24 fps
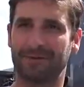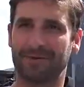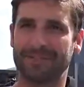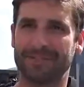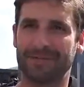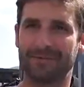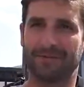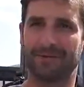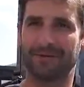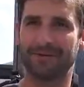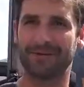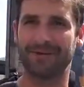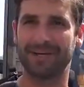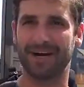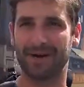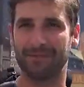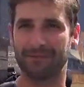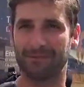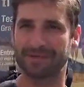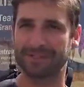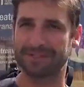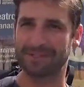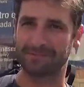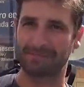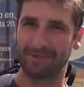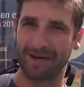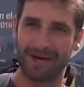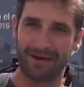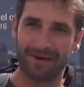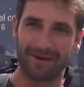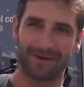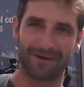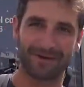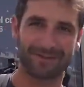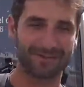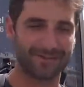pode qualquer ser em Portugal, lugar. pode ser em
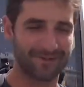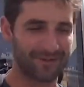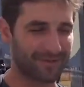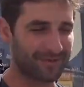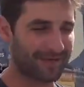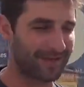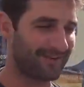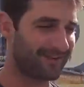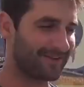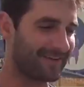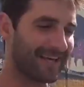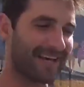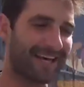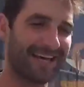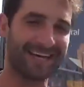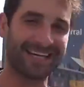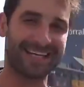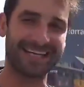Marrocos, qualquer Tamo lugar. Tamo